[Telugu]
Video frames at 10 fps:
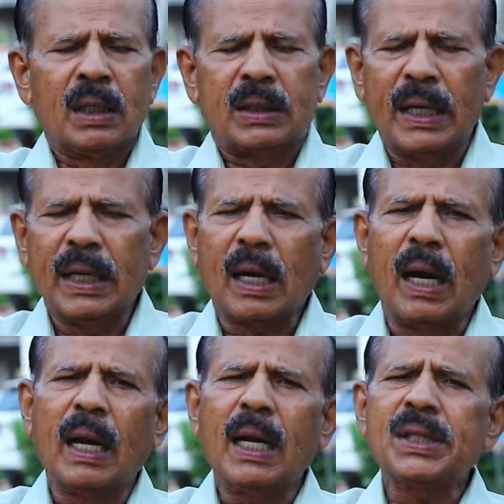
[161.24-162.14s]

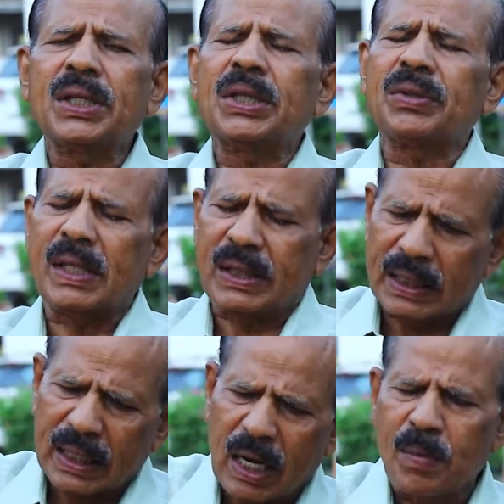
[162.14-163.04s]
శ్రీకాళహస్తీశ్వర
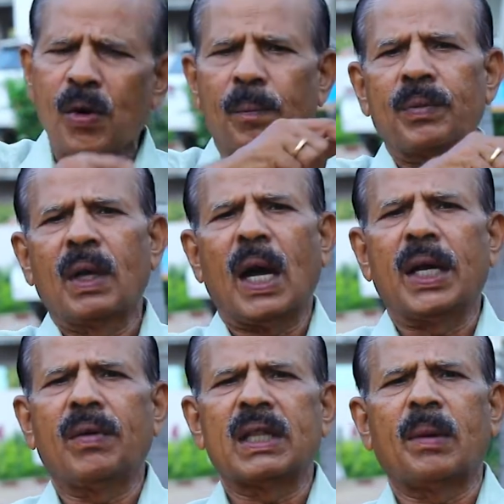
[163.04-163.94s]
శతకము
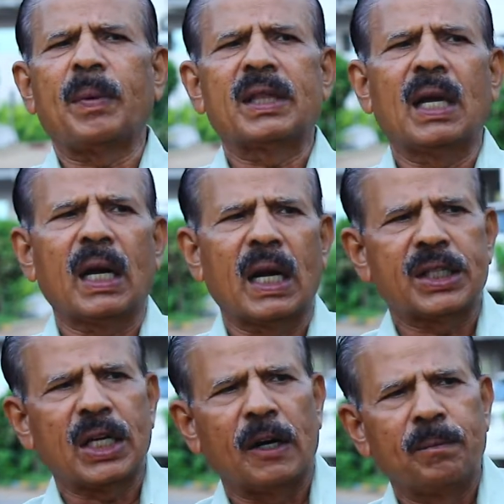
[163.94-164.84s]
అని వంద పద్యాలు
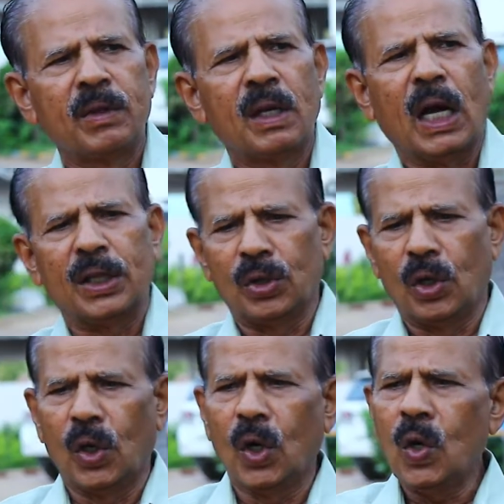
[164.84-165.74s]
రాశాడు
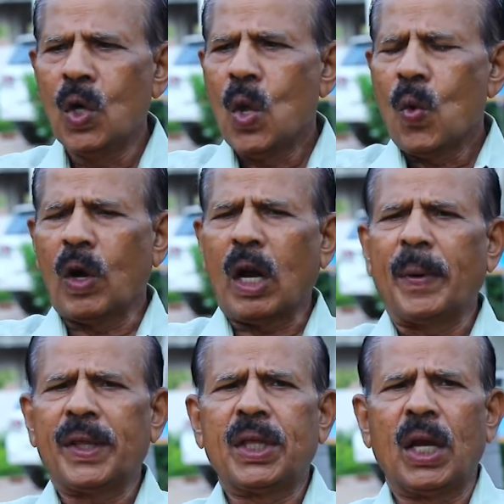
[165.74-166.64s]
అందులో ఒక
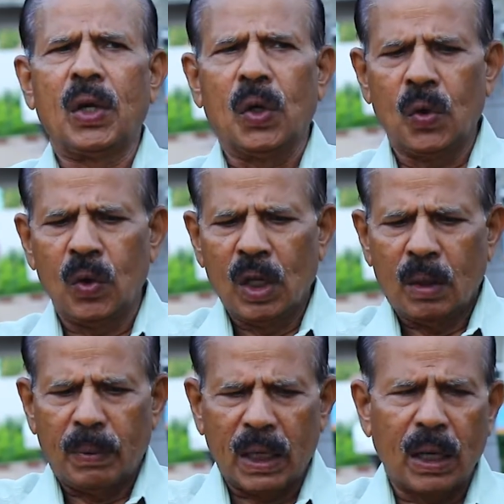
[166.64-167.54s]
పద్యంలో
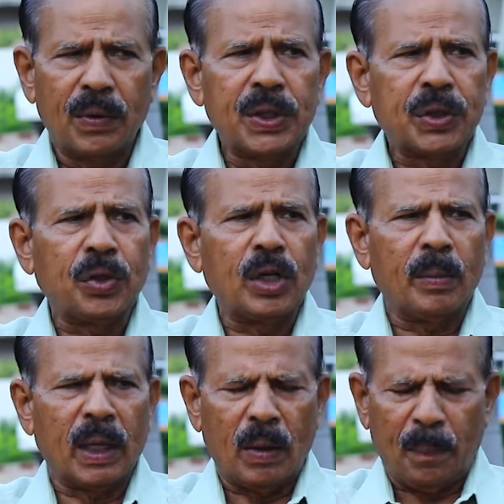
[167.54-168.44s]
భగవంతుని
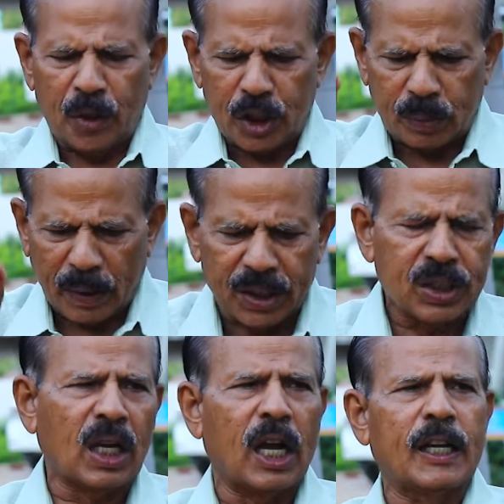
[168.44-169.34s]
మనం ఎప్పుడు
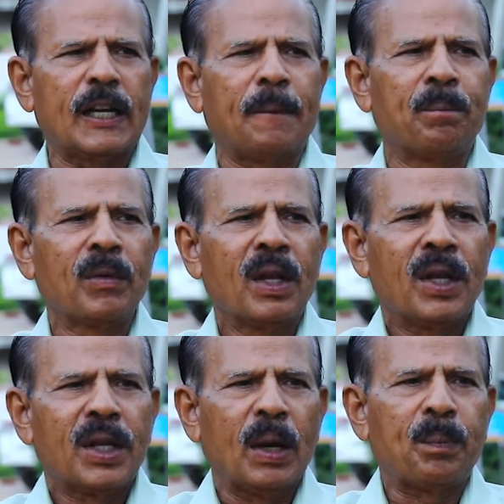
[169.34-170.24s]
స్మరించాలి
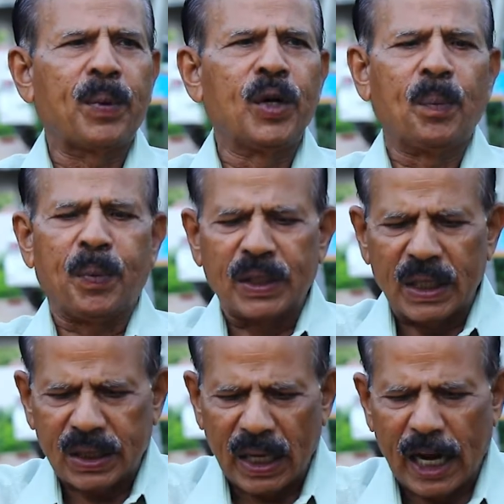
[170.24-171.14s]
ఎప్పుడు పూజ
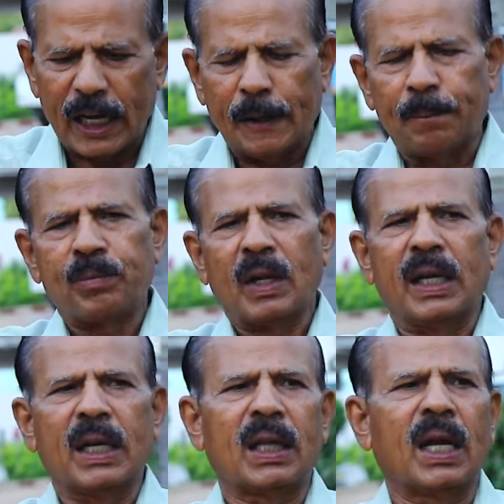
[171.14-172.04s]
చేయాలి
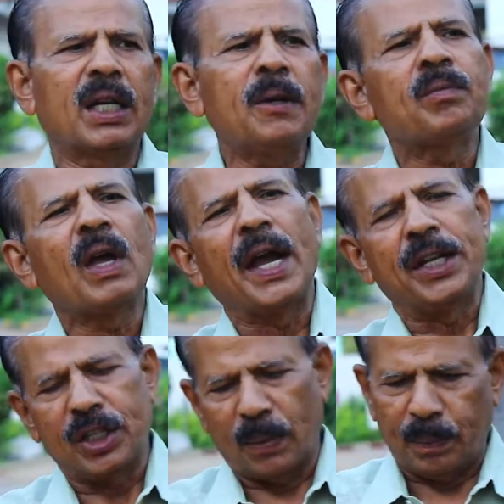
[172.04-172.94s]
అనేదాన్ని
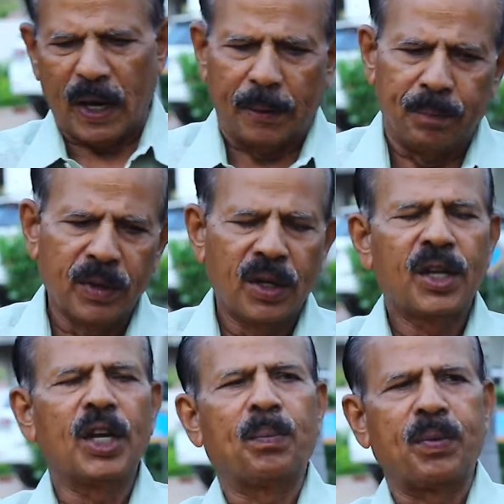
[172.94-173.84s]
ఆయన చెప్పాడు
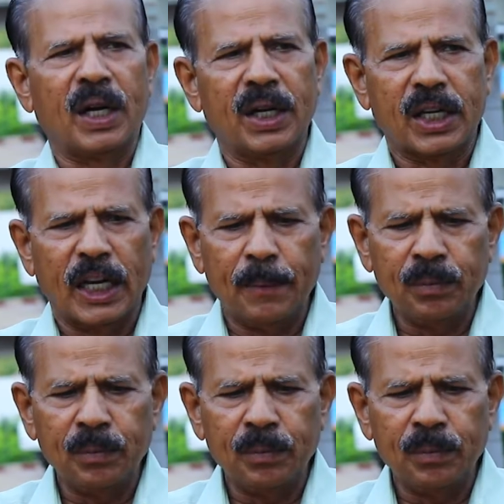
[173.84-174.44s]
ఎప్పుడంటే